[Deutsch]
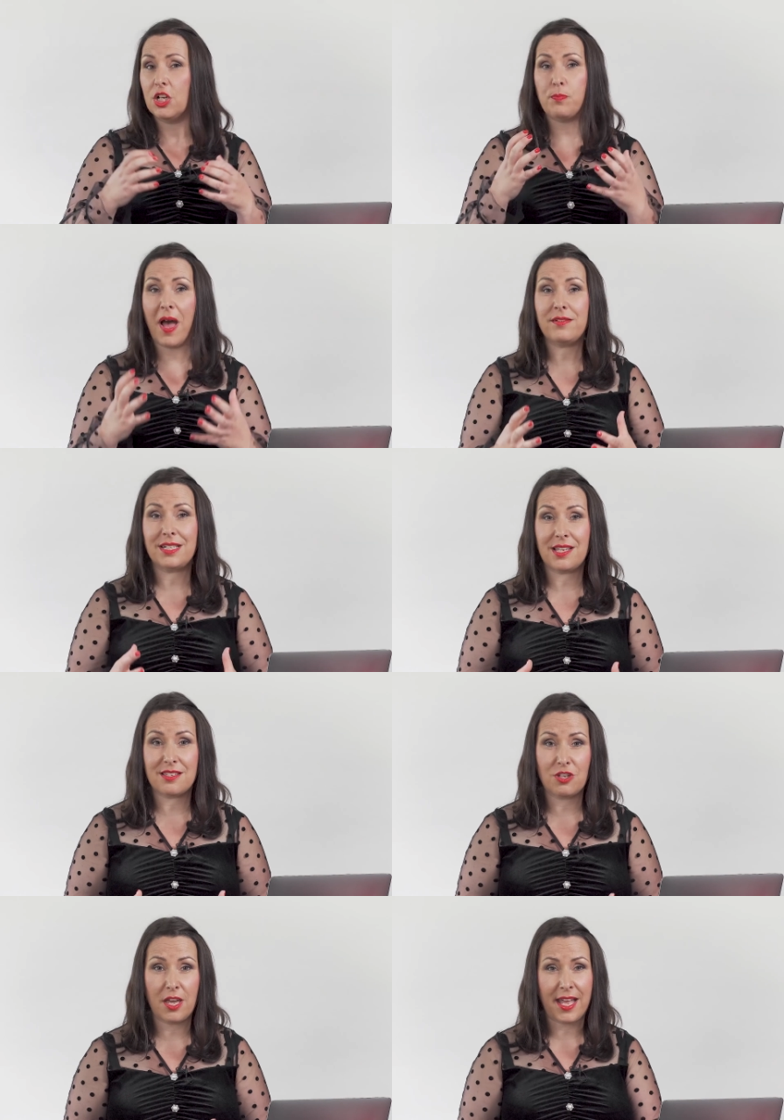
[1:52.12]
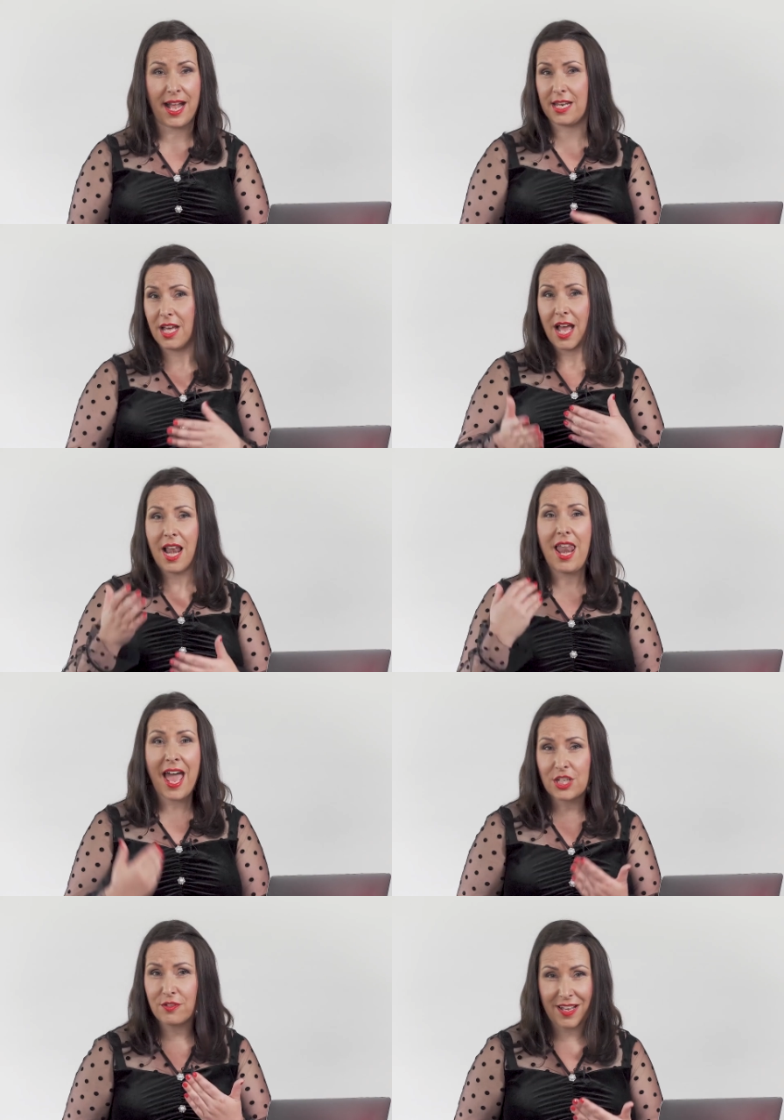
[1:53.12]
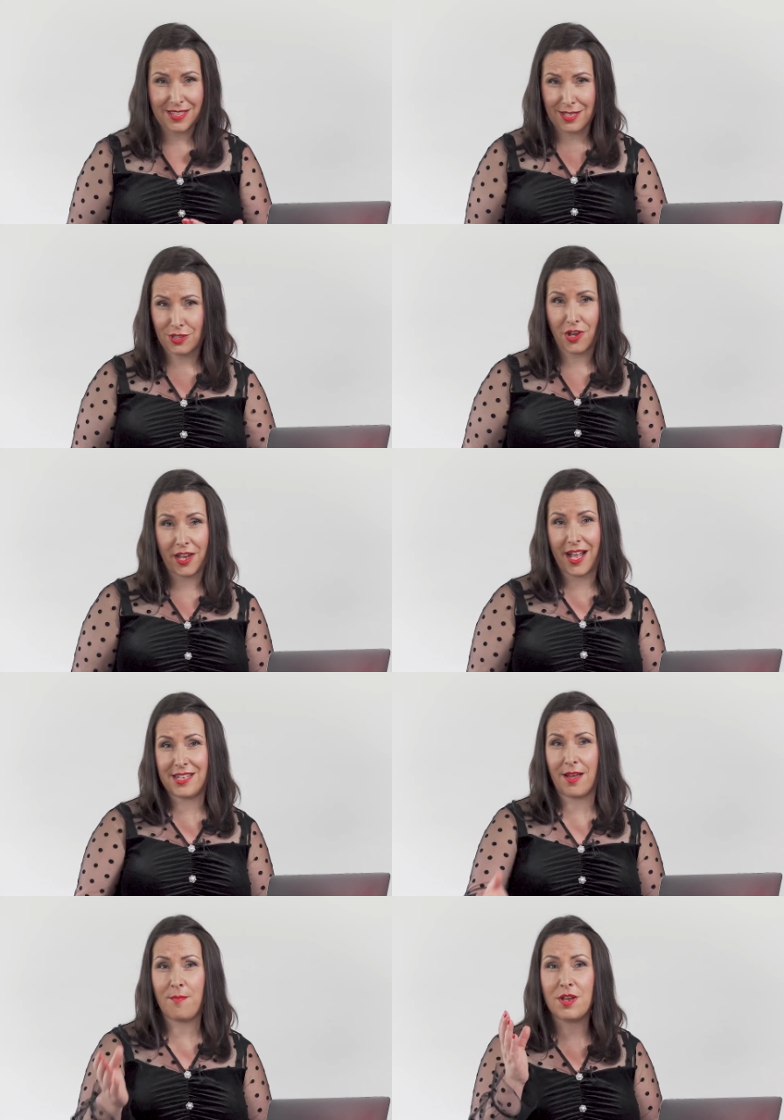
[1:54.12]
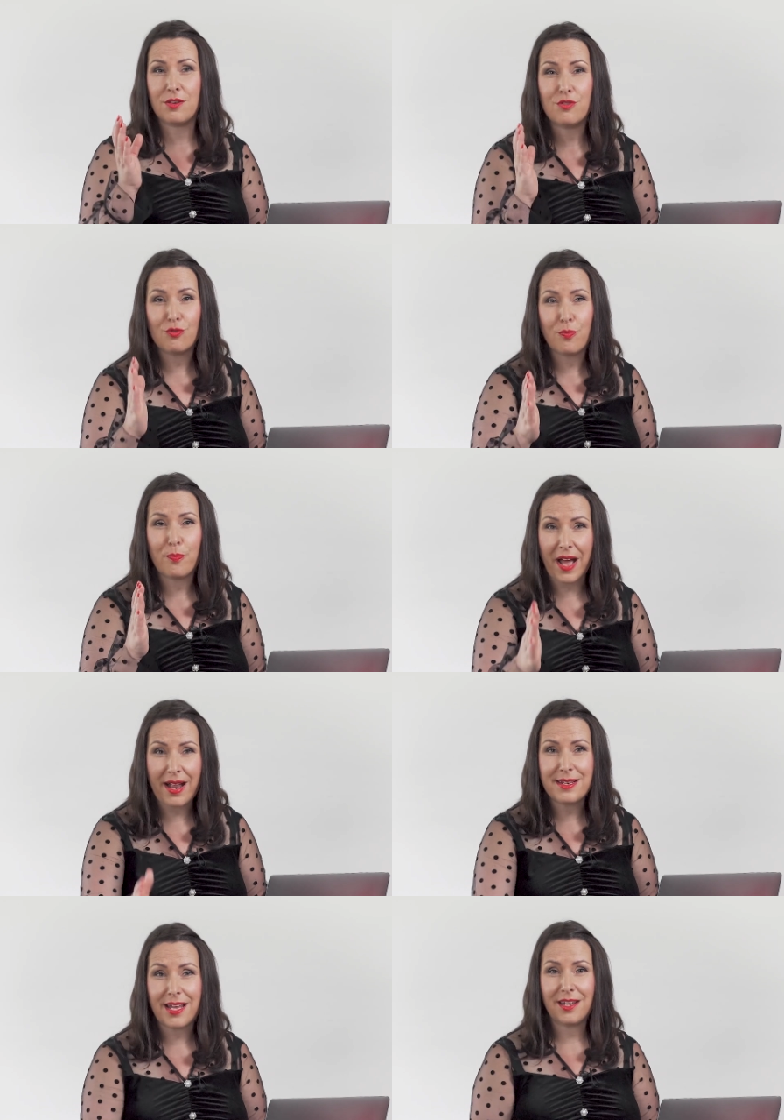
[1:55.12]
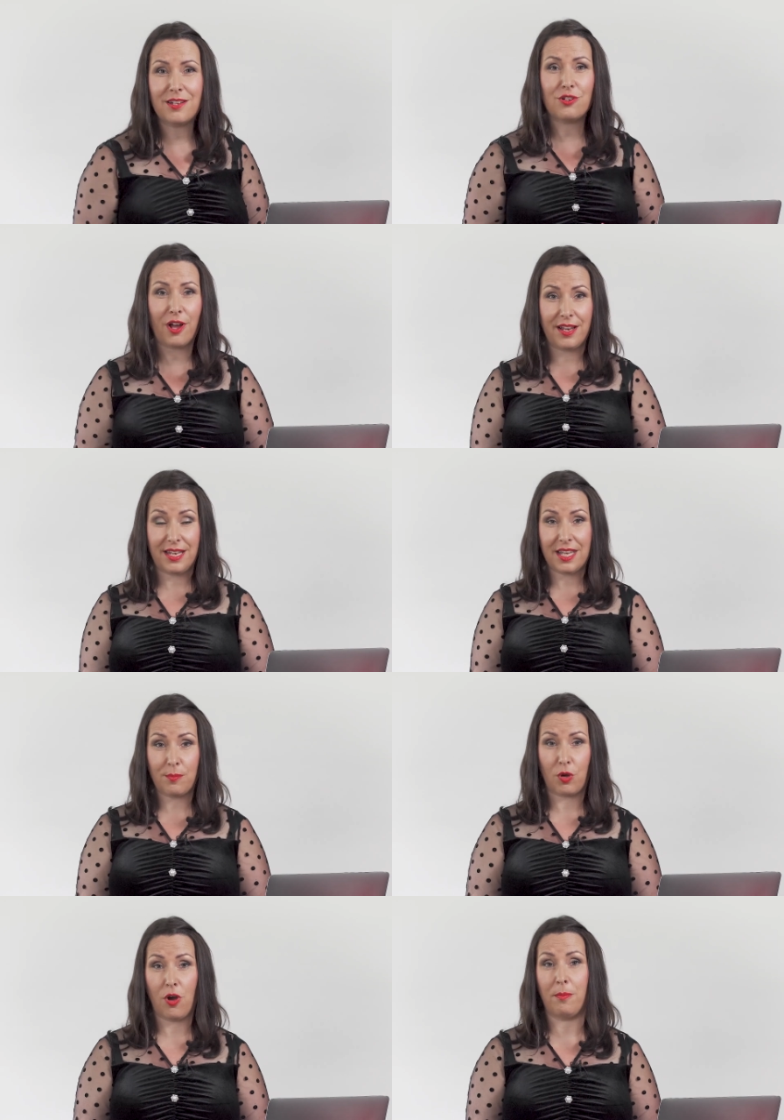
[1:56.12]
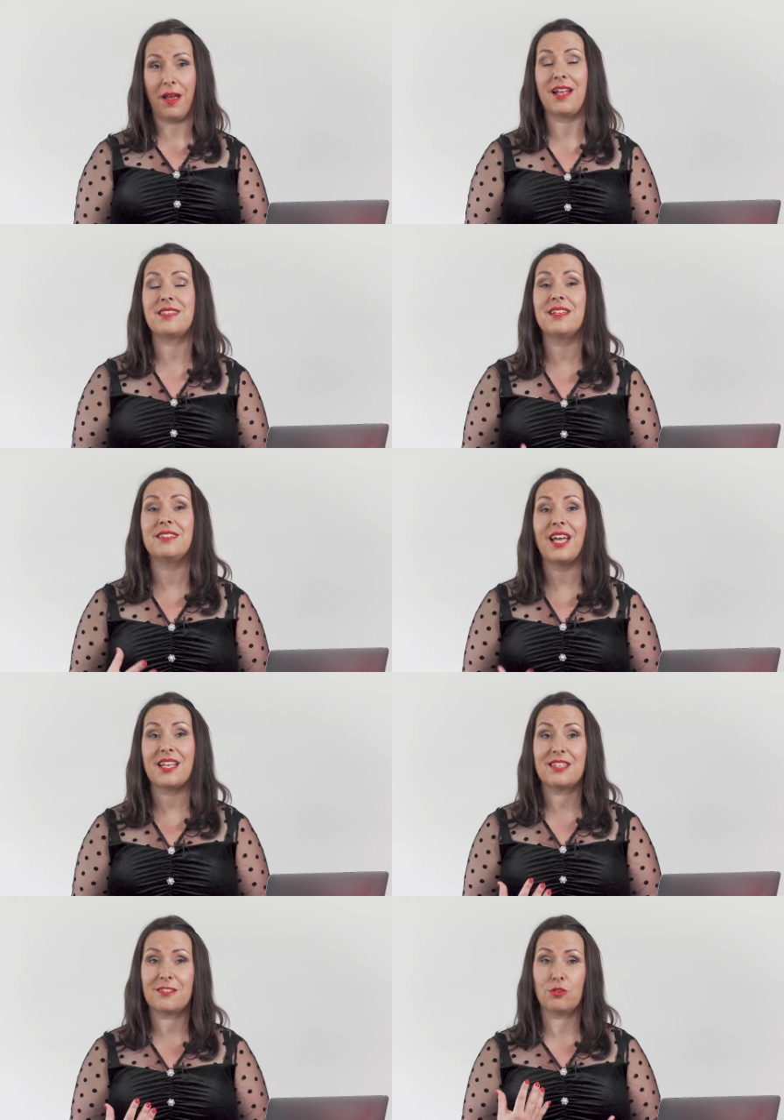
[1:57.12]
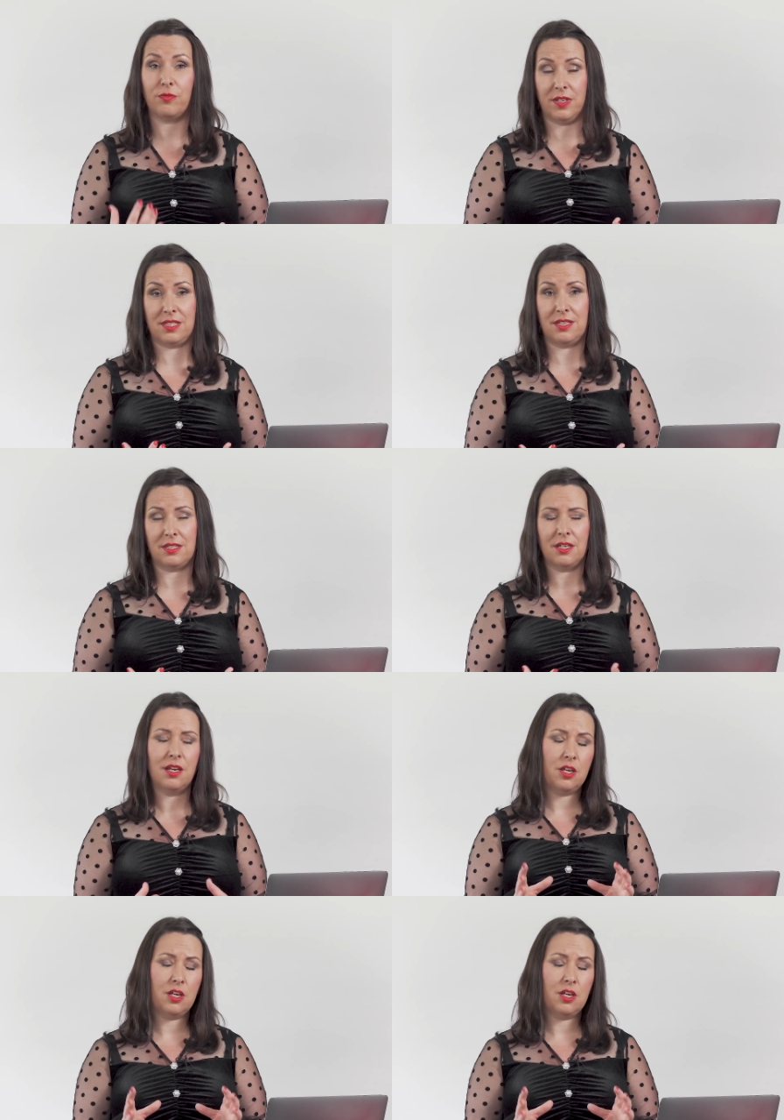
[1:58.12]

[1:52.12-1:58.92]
spar was das Zeug hält. Läsche, was das Zeug hält, damit du bald eine tolle Liege bekommen kannst, denn das ist so wichtig.